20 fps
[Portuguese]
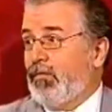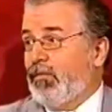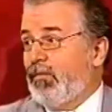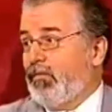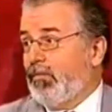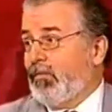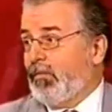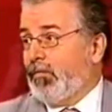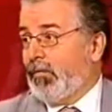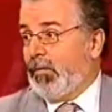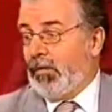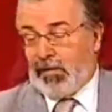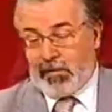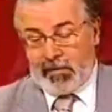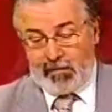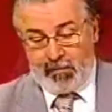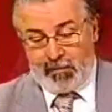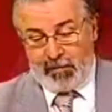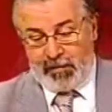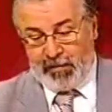é um
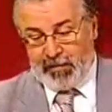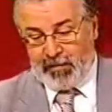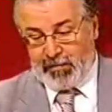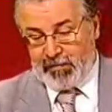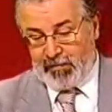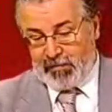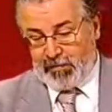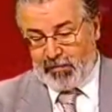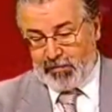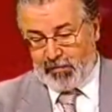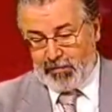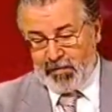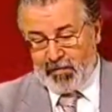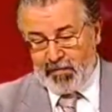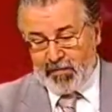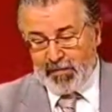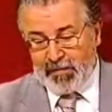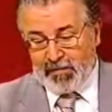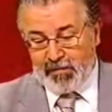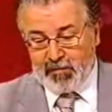assunto eh, que me parece
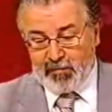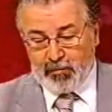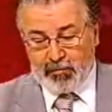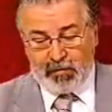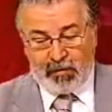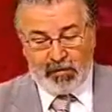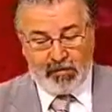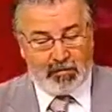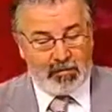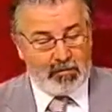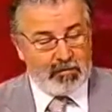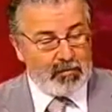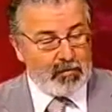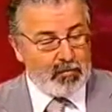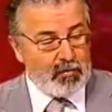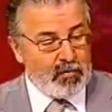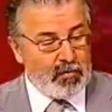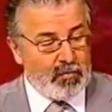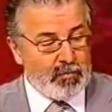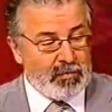extremamente
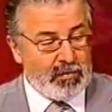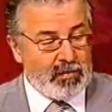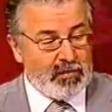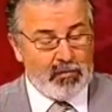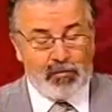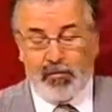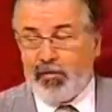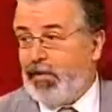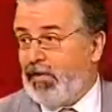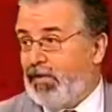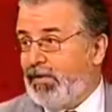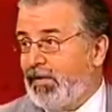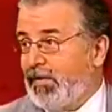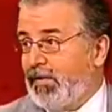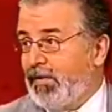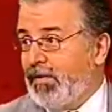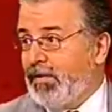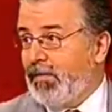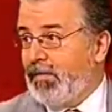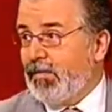importante, não só pela
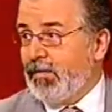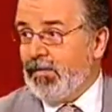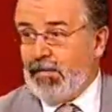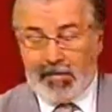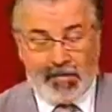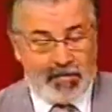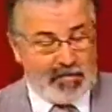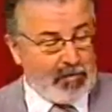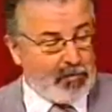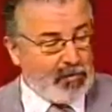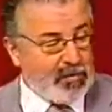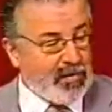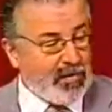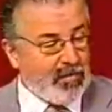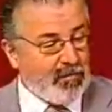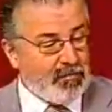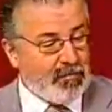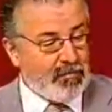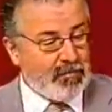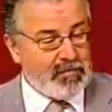natureza da
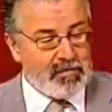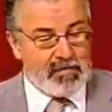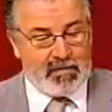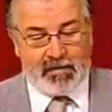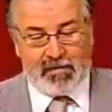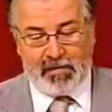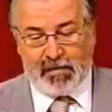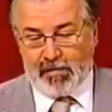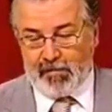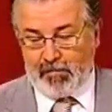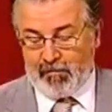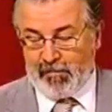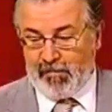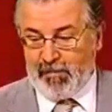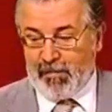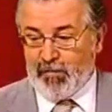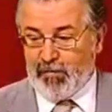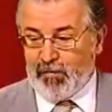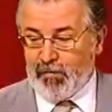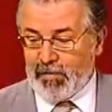situação, de se
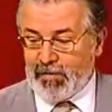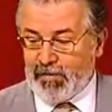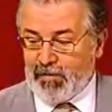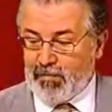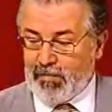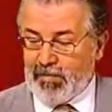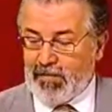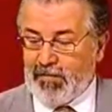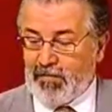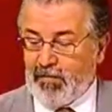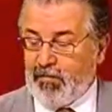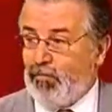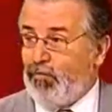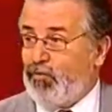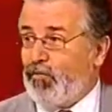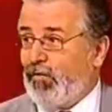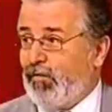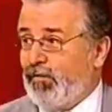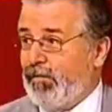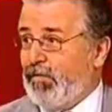tratar, obviamente, de uma
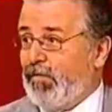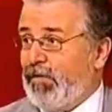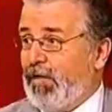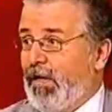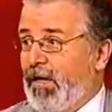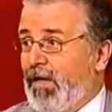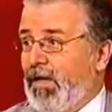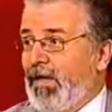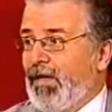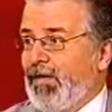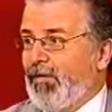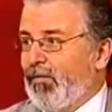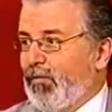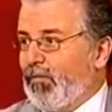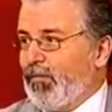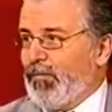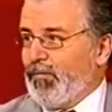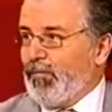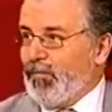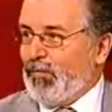situação com jovens
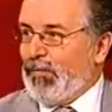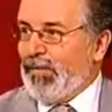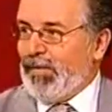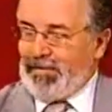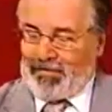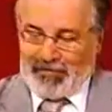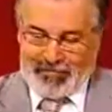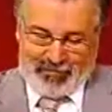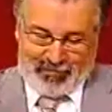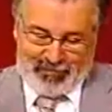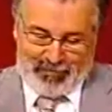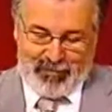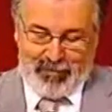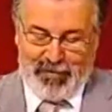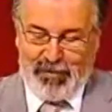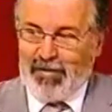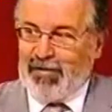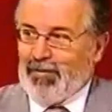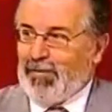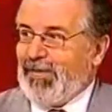numa,
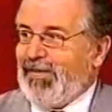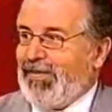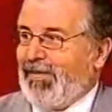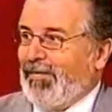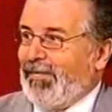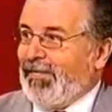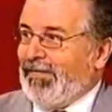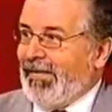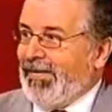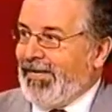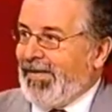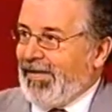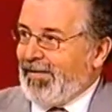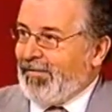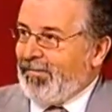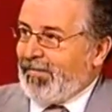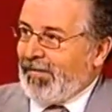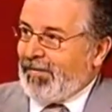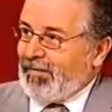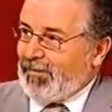numa instituição que
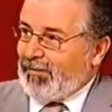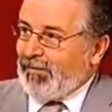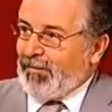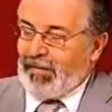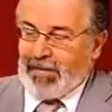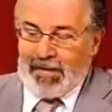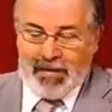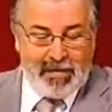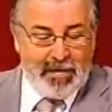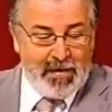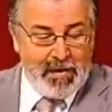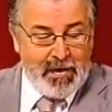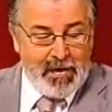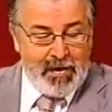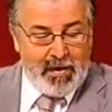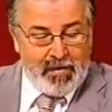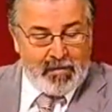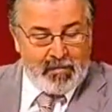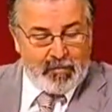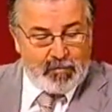tem dado tanto que falar,